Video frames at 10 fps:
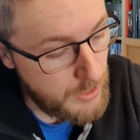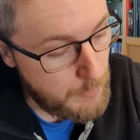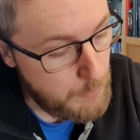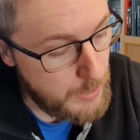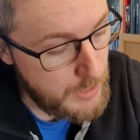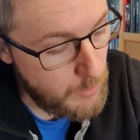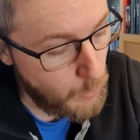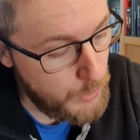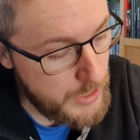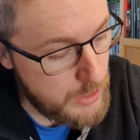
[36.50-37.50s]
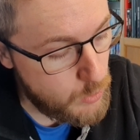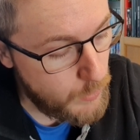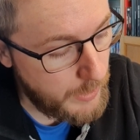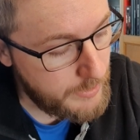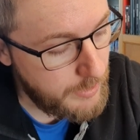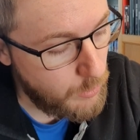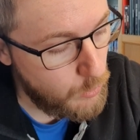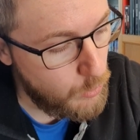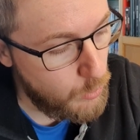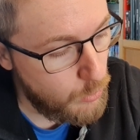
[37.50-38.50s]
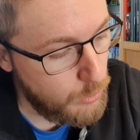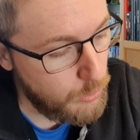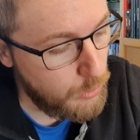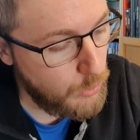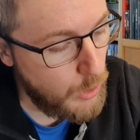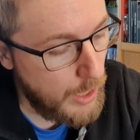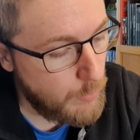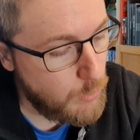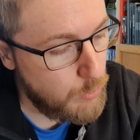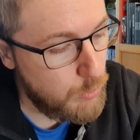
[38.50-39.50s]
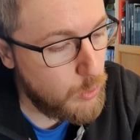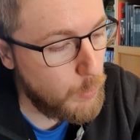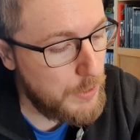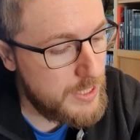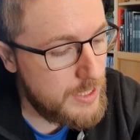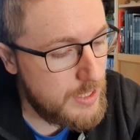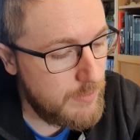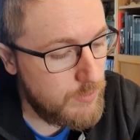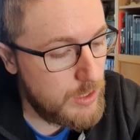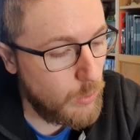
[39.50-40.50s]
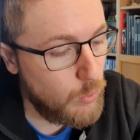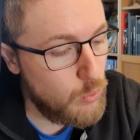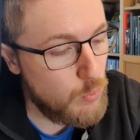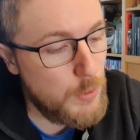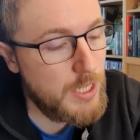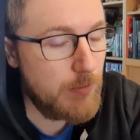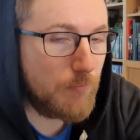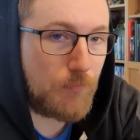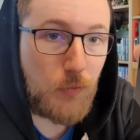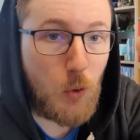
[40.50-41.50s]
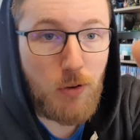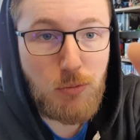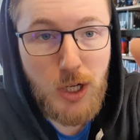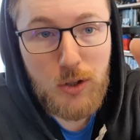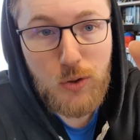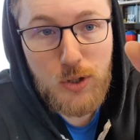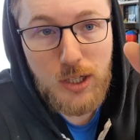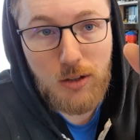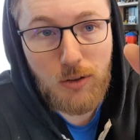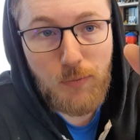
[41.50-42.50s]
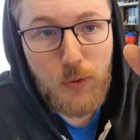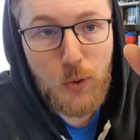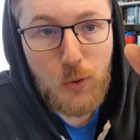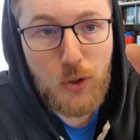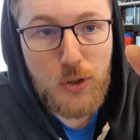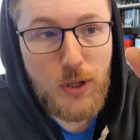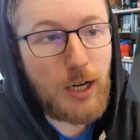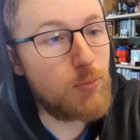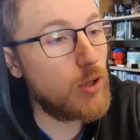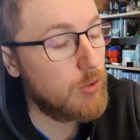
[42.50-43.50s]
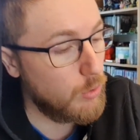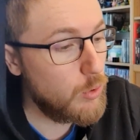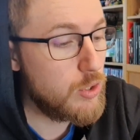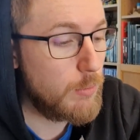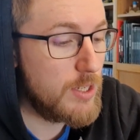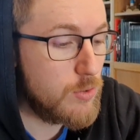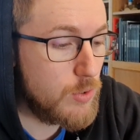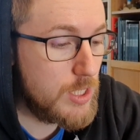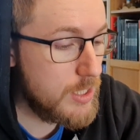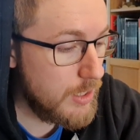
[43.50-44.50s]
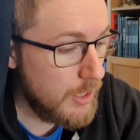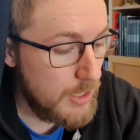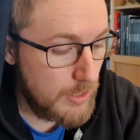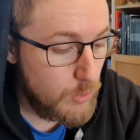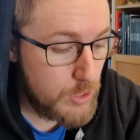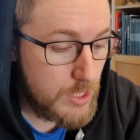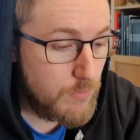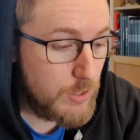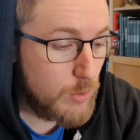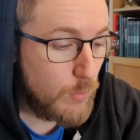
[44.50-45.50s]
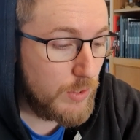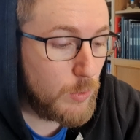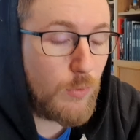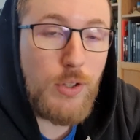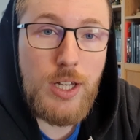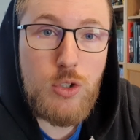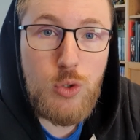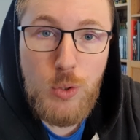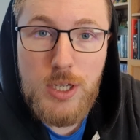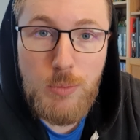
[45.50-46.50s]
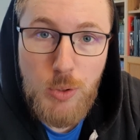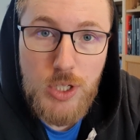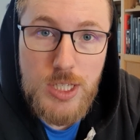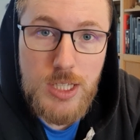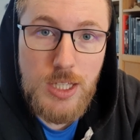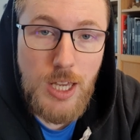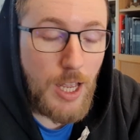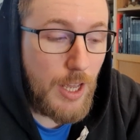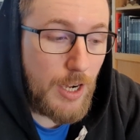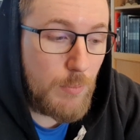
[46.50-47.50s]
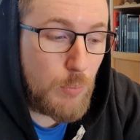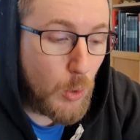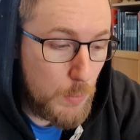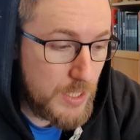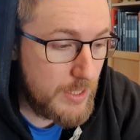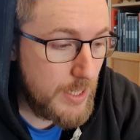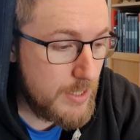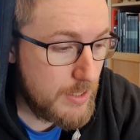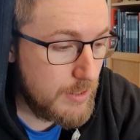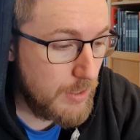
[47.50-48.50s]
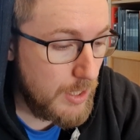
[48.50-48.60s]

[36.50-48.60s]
mais on est sur un tarot euh, un peu plus compétitif, dirons-nous. Mais on va voir ce que ça donne. Donc, la boîte ressemble à ceci. Dans cette vidéo, on va donc faire un joli unboxing, un premier test